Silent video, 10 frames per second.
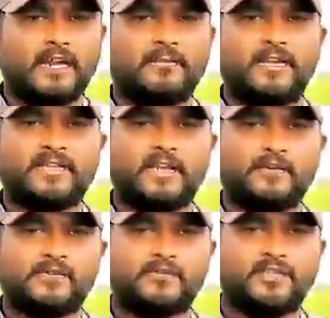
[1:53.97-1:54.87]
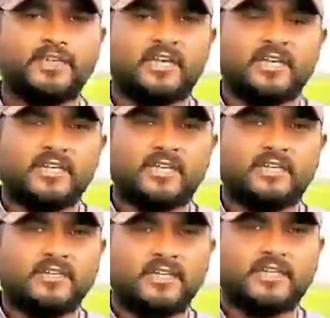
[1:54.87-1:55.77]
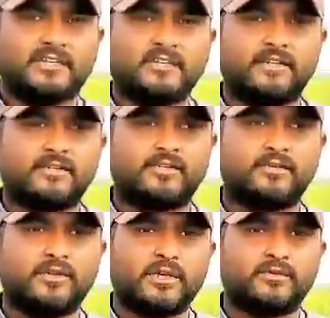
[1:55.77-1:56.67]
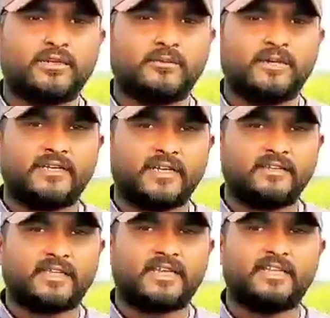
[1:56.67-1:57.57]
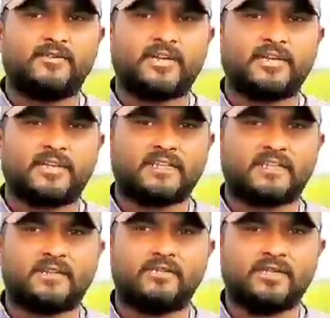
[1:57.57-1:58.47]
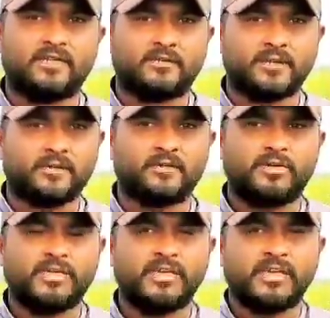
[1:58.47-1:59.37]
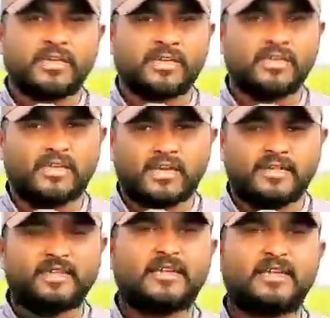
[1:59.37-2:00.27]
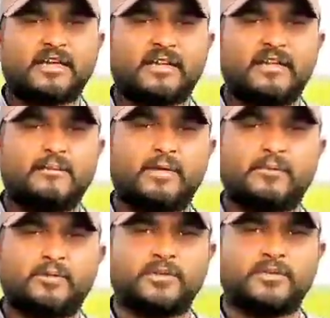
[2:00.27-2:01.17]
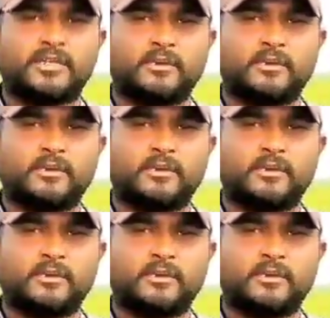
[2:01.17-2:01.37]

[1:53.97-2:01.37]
ఆనవాయితీగా వస్తుంది ఈ నీటి కందిని వేస్తూ వీళ్ళకు ఉన్నటువంటి కేసు కెనాల్ ద్వారా రైతన్నలు నీరు పెట్టుకుని ఈ అధికంగా లాభాలు పొందే